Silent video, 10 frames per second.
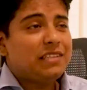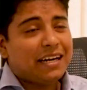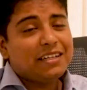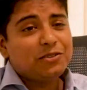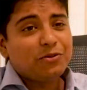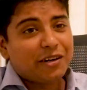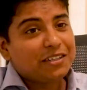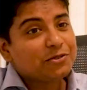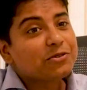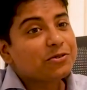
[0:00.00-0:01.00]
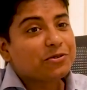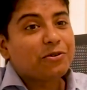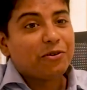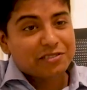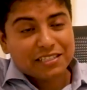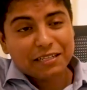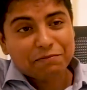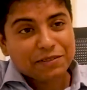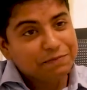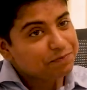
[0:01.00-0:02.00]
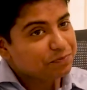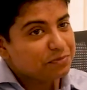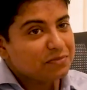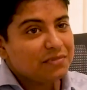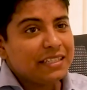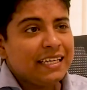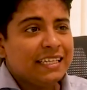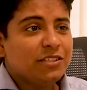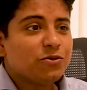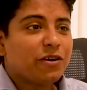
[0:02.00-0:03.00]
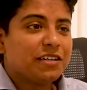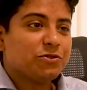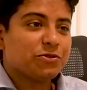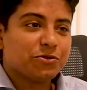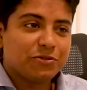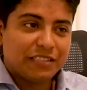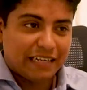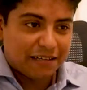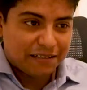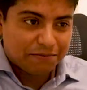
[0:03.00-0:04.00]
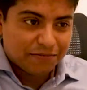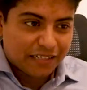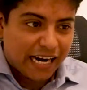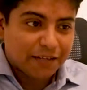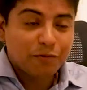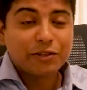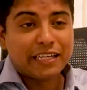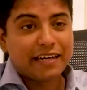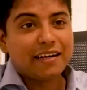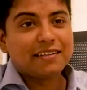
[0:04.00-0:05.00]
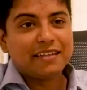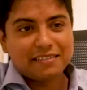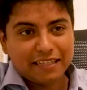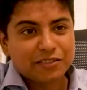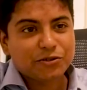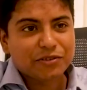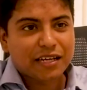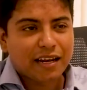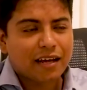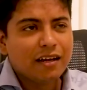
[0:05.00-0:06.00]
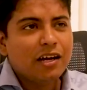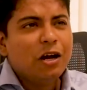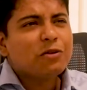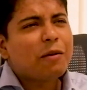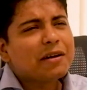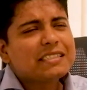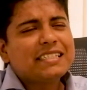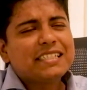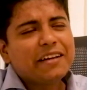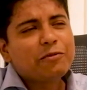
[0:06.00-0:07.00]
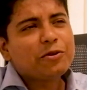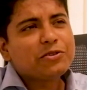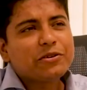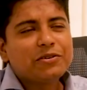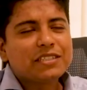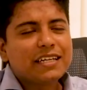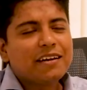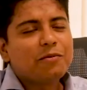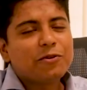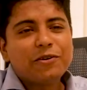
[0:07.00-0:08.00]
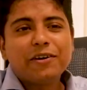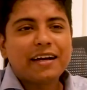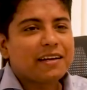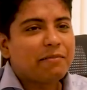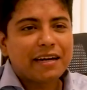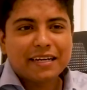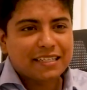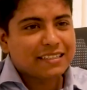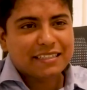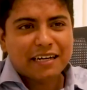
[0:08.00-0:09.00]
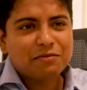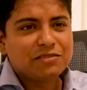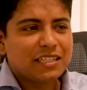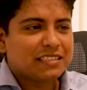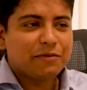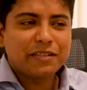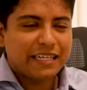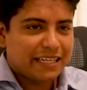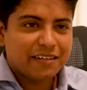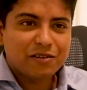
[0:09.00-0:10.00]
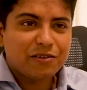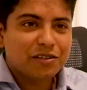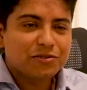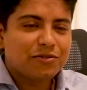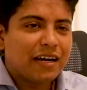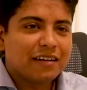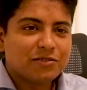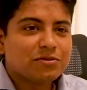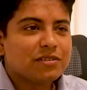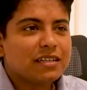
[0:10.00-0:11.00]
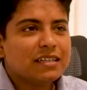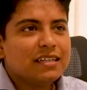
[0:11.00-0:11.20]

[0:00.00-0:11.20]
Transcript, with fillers: তারা কিছু ওয়ার্ড ইউজ করতো কনসেপ্ট কিছু ওয়ার্ড ইউজ করতো যে তারা গাইড বই দেয় না তারা সাজেশন দেয় না তো আমার কাছে ইনিশিয়ালি মনে হয়েছিল যে এগুলো মনে হয় একটা মার্কেটিং টার্ম জাস্ট আমাদের অ্যাট্রাক্ট করার জন্য আর কিছু না